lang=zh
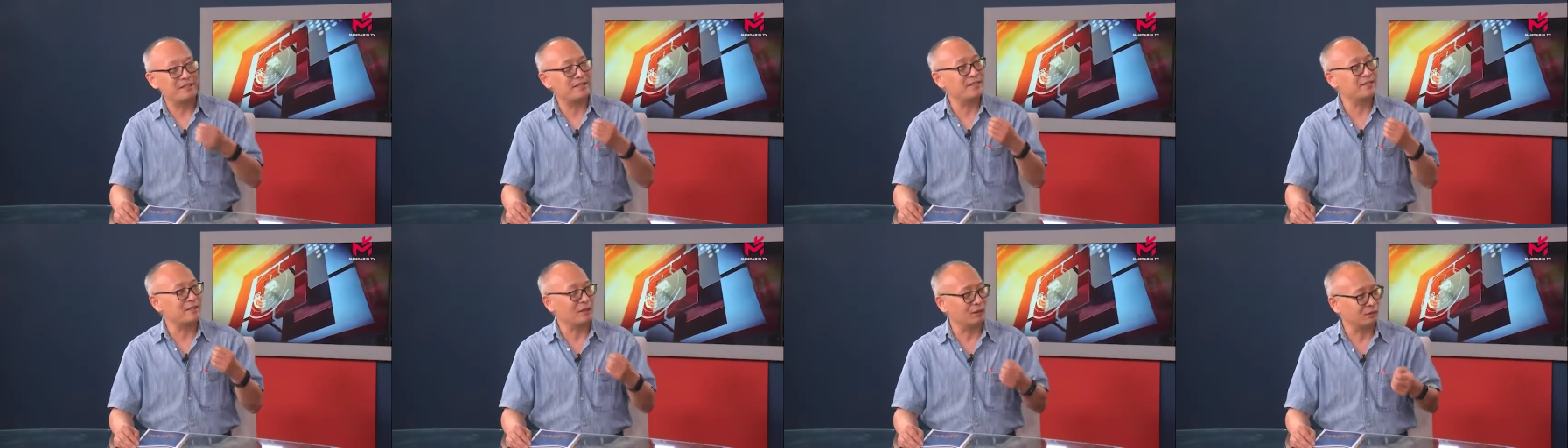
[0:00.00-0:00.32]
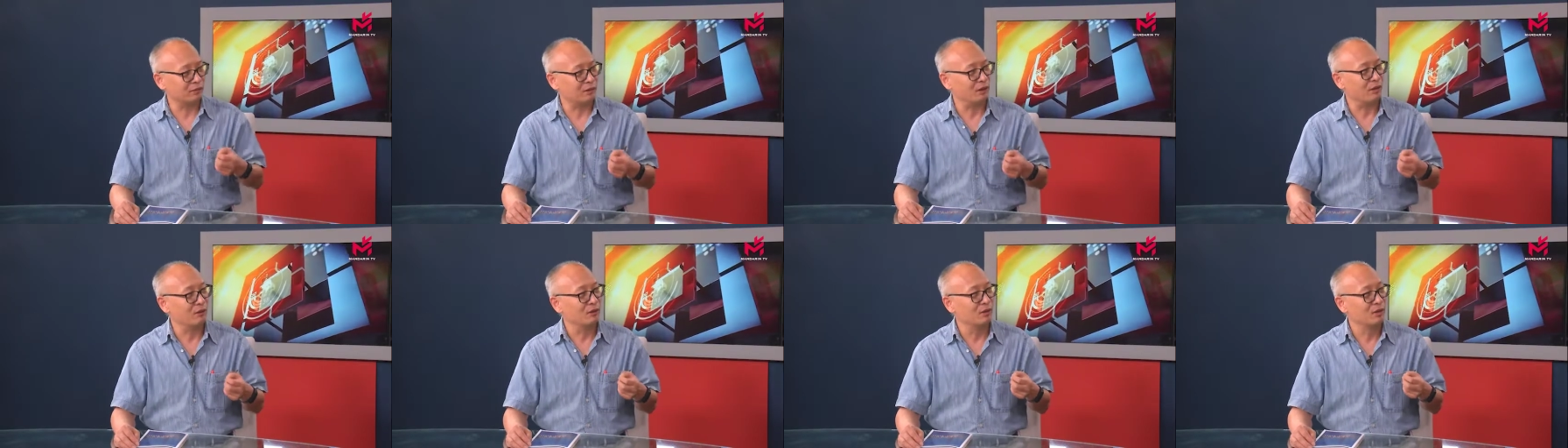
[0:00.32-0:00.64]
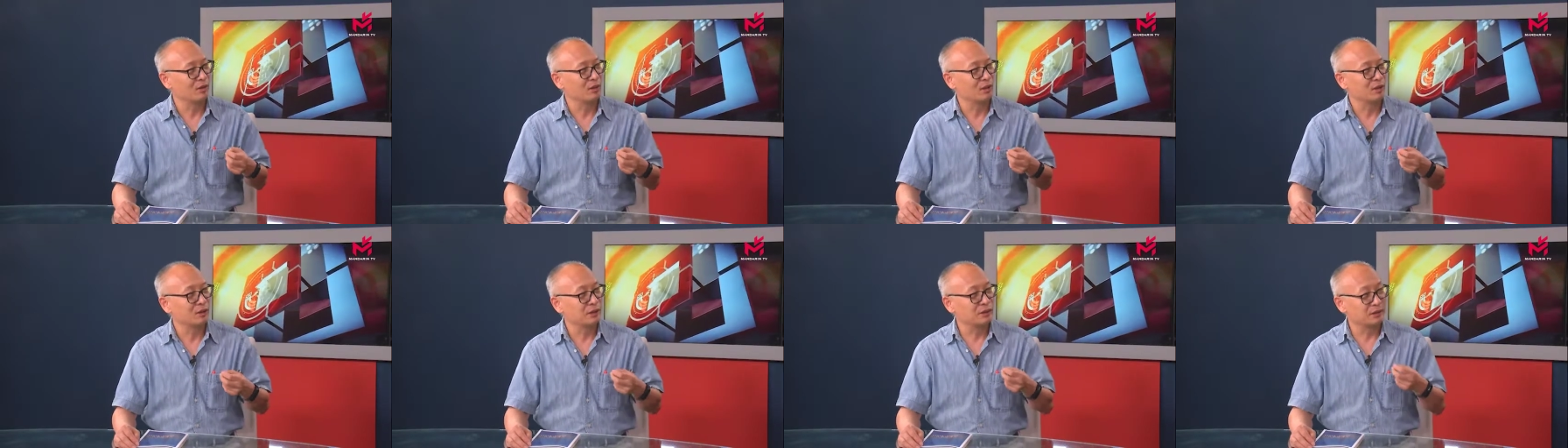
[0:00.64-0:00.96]
想到
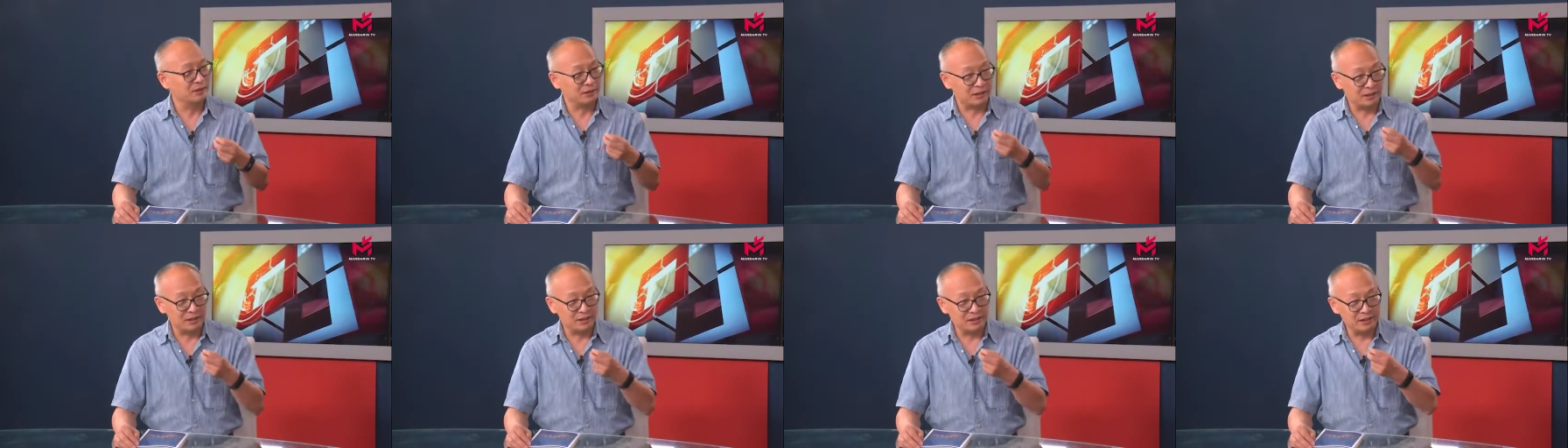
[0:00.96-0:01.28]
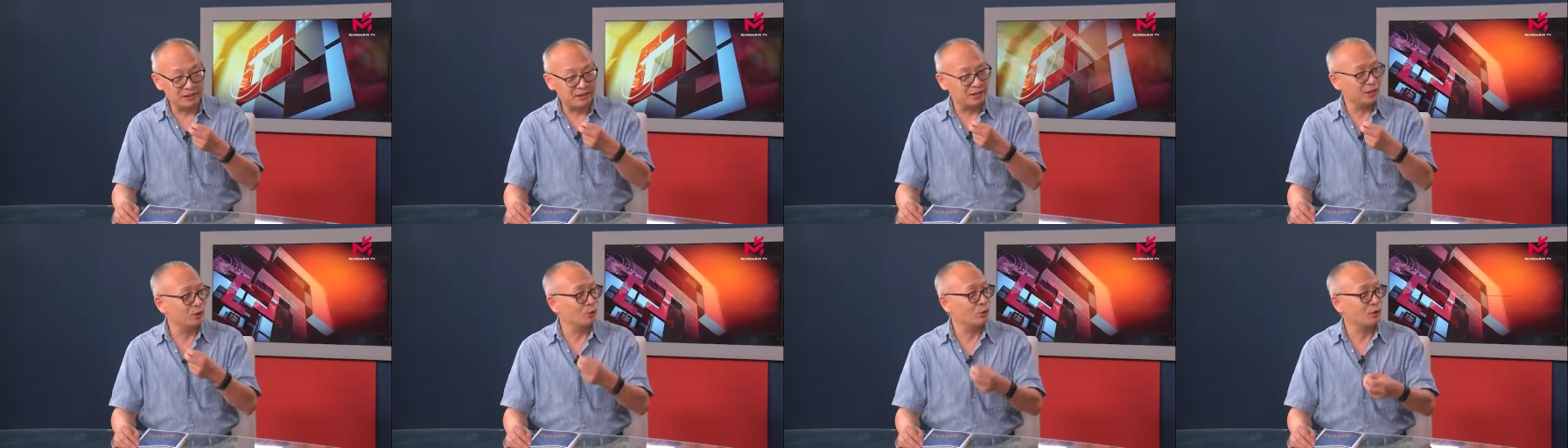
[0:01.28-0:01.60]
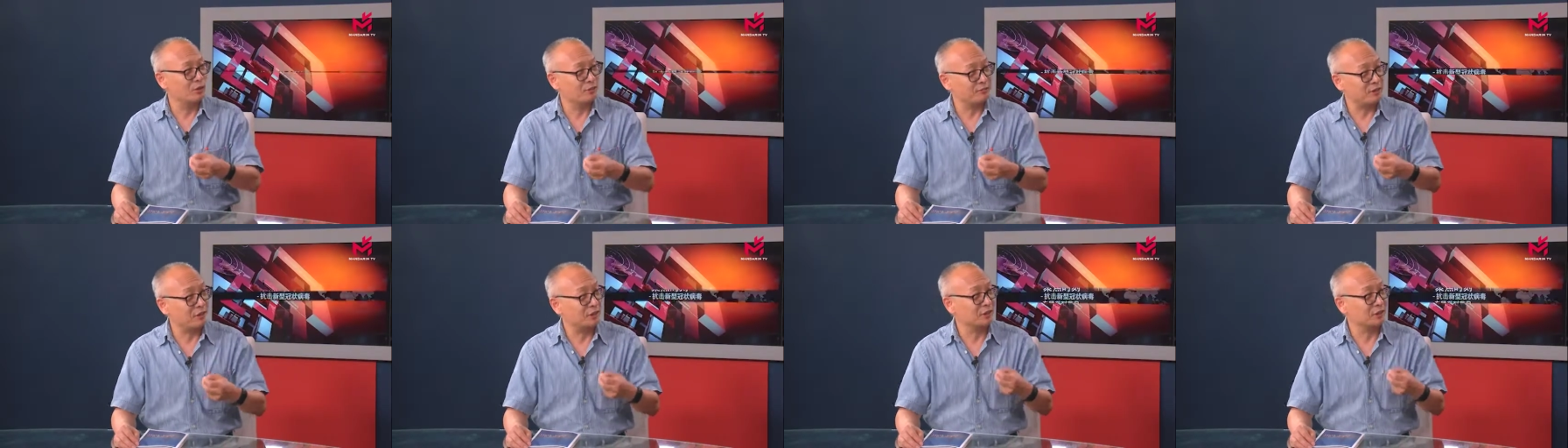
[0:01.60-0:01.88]
这个疫情会发生